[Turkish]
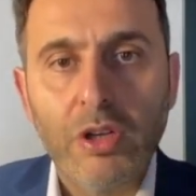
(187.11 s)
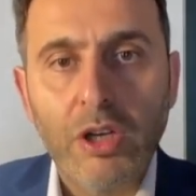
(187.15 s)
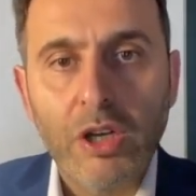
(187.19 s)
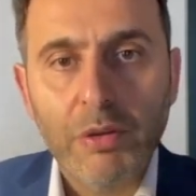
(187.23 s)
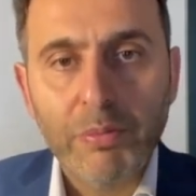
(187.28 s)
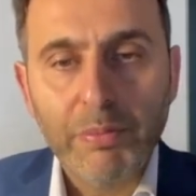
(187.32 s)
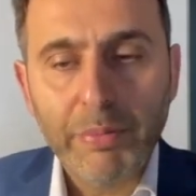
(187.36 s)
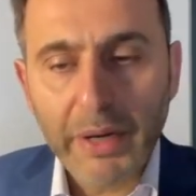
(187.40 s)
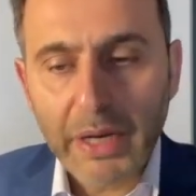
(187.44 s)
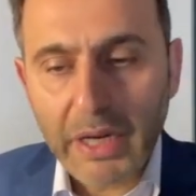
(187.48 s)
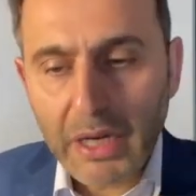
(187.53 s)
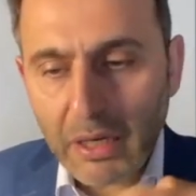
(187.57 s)

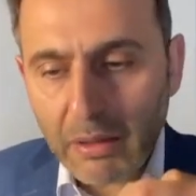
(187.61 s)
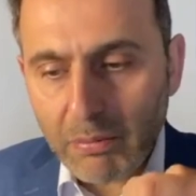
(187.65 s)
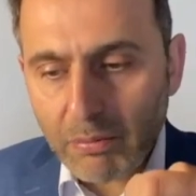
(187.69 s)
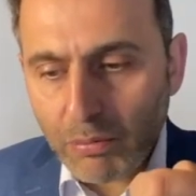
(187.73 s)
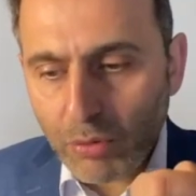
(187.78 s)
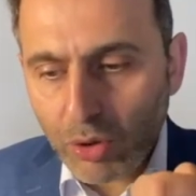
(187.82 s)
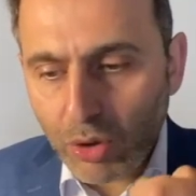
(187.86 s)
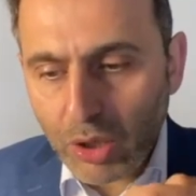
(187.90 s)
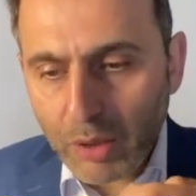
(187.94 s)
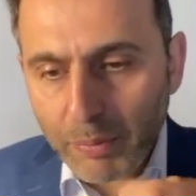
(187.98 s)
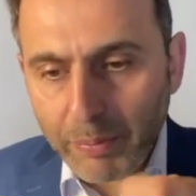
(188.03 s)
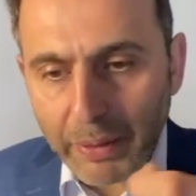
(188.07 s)
Param
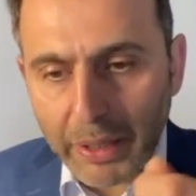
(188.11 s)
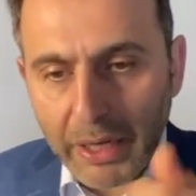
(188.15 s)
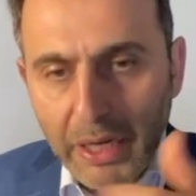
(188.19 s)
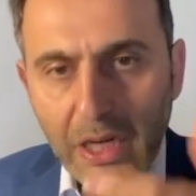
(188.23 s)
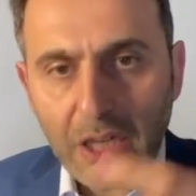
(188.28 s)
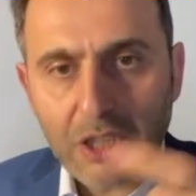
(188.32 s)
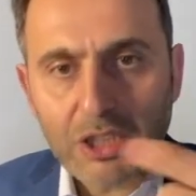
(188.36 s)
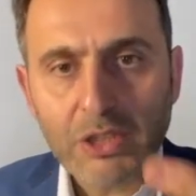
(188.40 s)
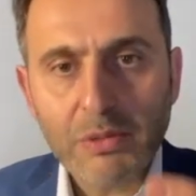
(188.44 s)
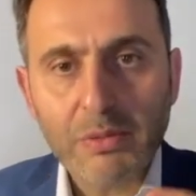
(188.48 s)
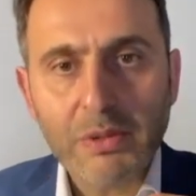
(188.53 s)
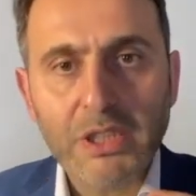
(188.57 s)
böyle para
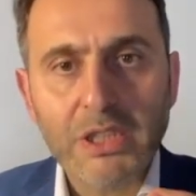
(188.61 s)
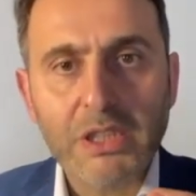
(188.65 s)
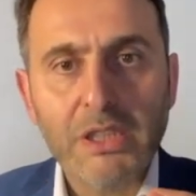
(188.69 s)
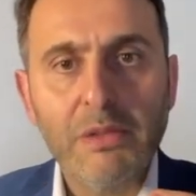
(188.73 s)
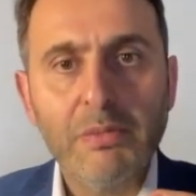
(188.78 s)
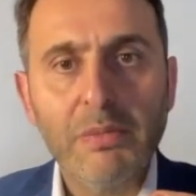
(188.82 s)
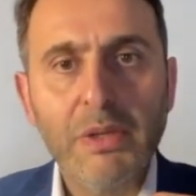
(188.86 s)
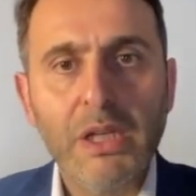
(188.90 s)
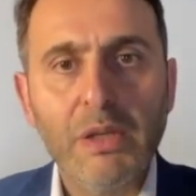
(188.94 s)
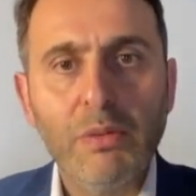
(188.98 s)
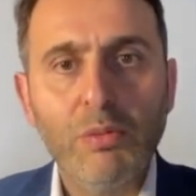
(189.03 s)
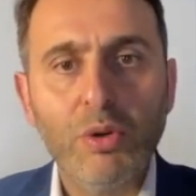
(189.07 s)
harcamasını
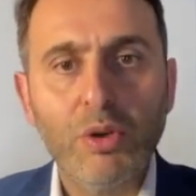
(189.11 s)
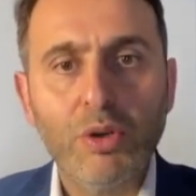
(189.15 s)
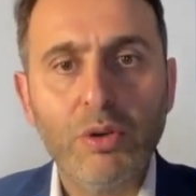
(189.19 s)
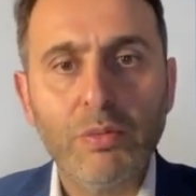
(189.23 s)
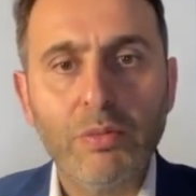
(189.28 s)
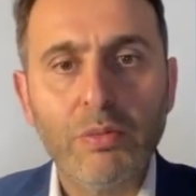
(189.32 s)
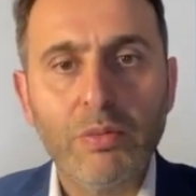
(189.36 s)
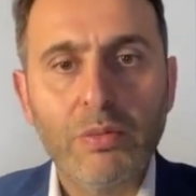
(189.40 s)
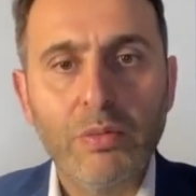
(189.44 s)
bilmiyorum.